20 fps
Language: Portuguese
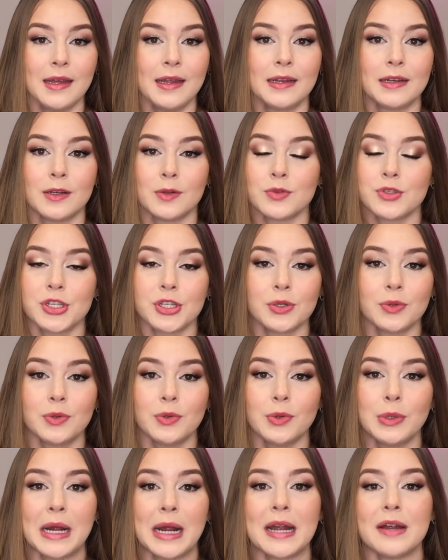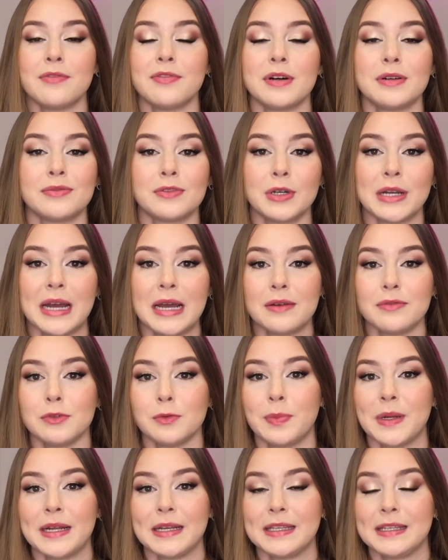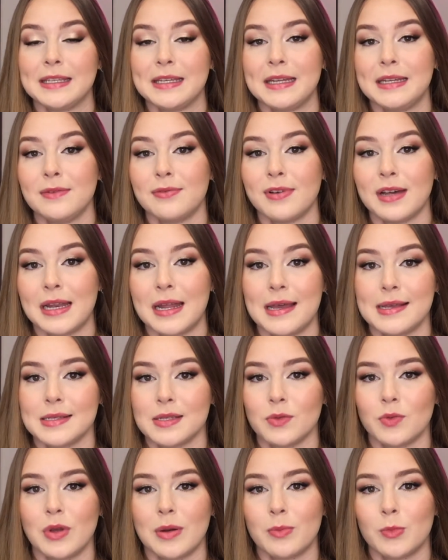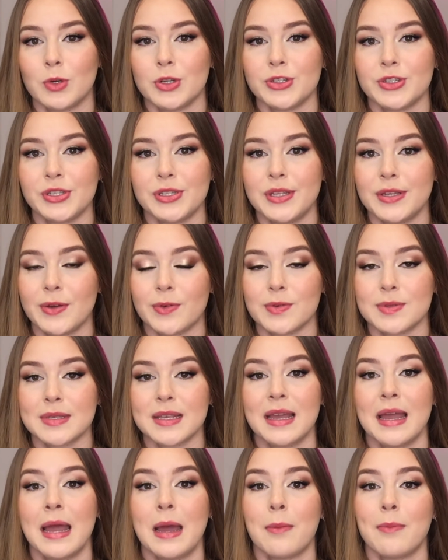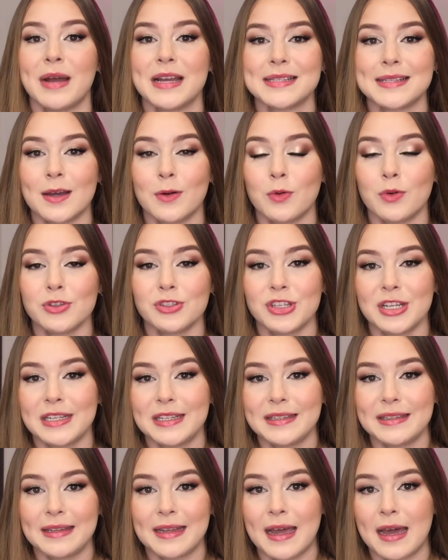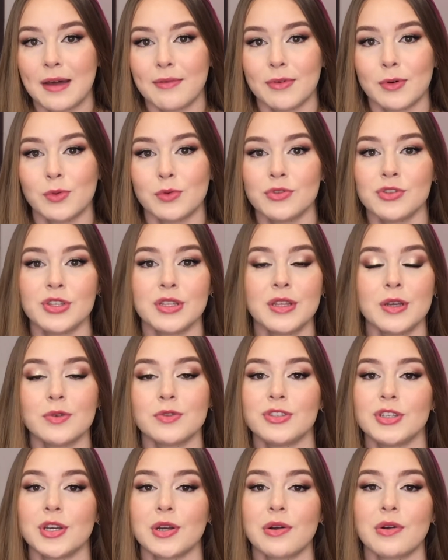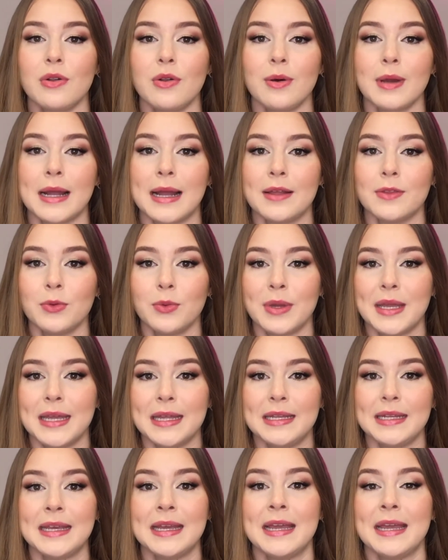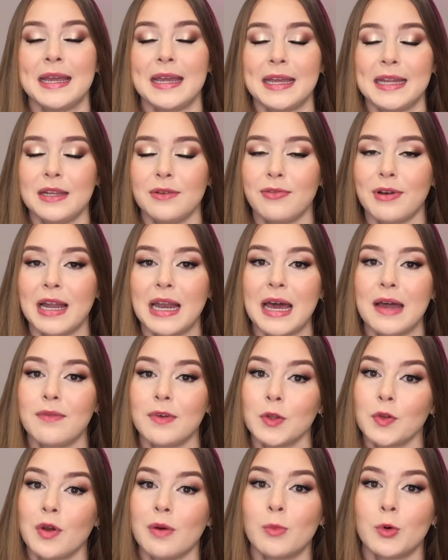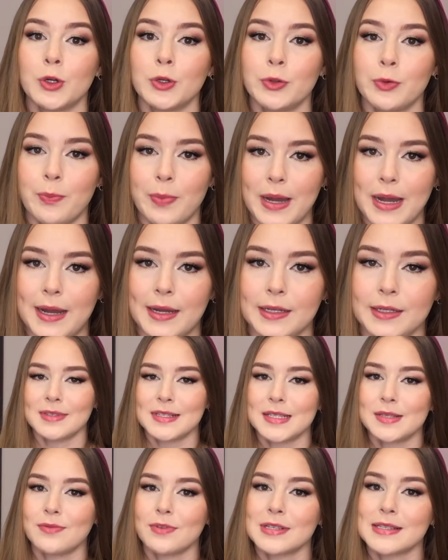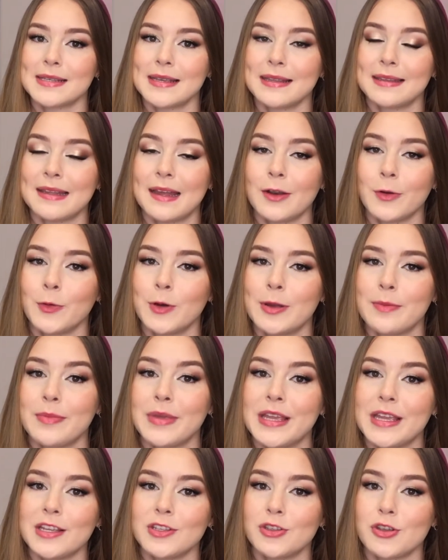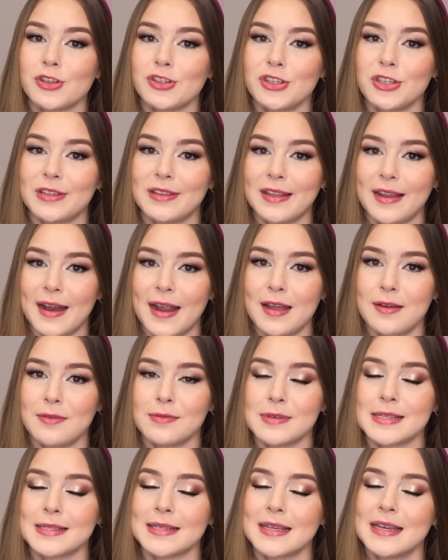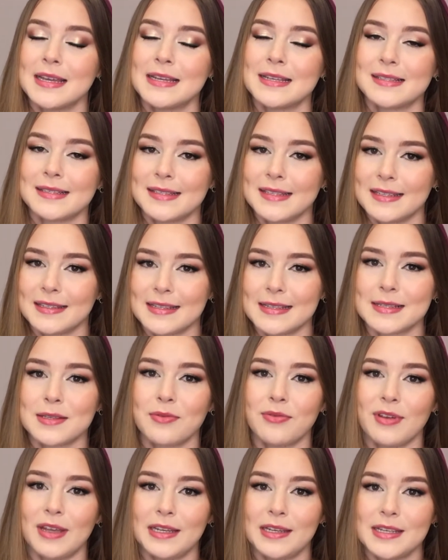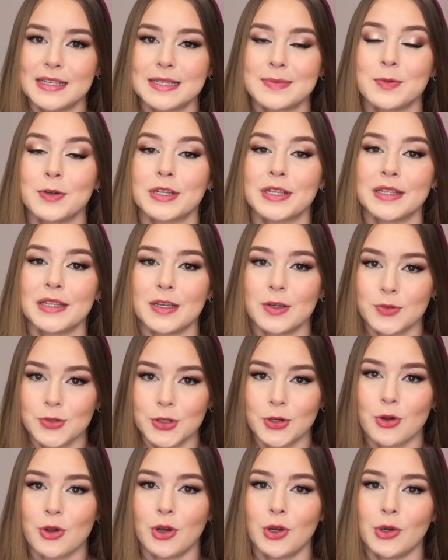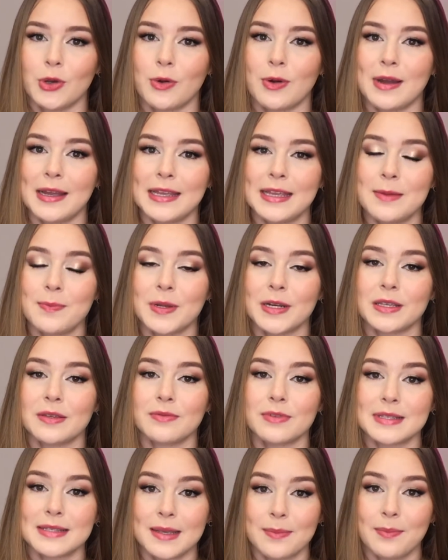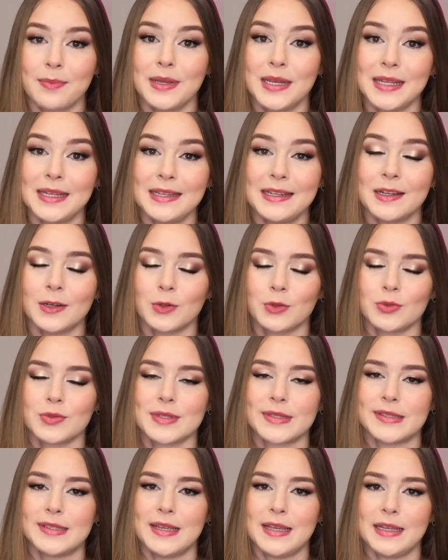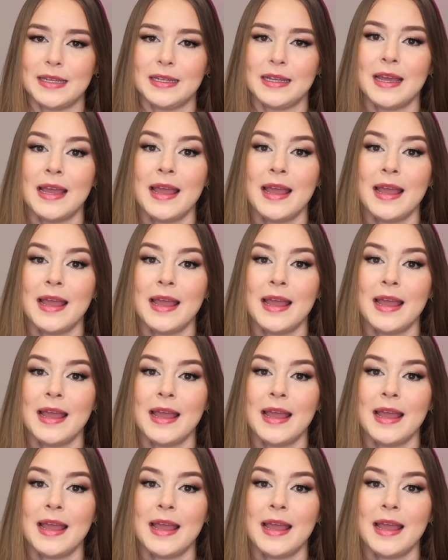Não tinha um lugar favorável para que ele falasse do amor de Deus mas aonde ele estava, onde Deus tinha colocado ele, ele falava do amor do Pai. Se você está num ambiente de trevas, sinta-se feliz, porque Deus te colocou aí para que você brilhe a luz dele.